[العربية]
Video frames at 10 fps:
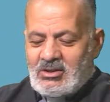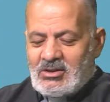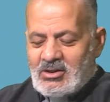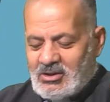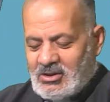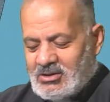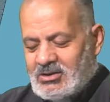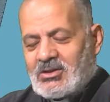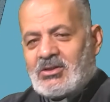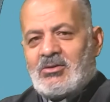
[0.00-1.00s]

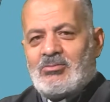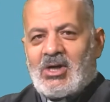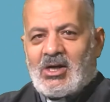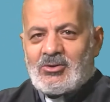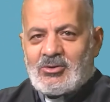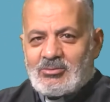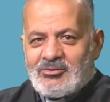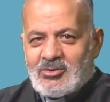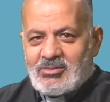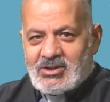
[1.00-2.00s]
لقائنا معكم
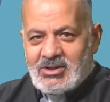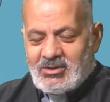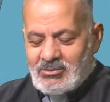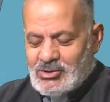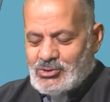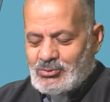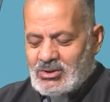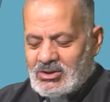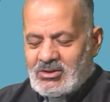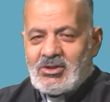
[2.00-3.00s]
في برنامج
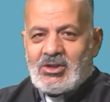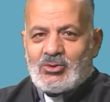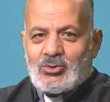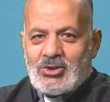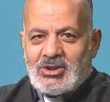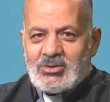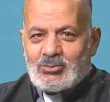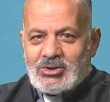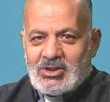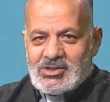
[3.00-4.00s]
ولقاء روحي
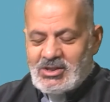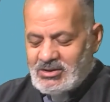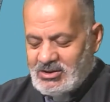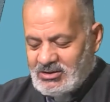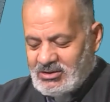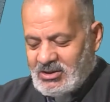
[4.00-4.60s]
متجدد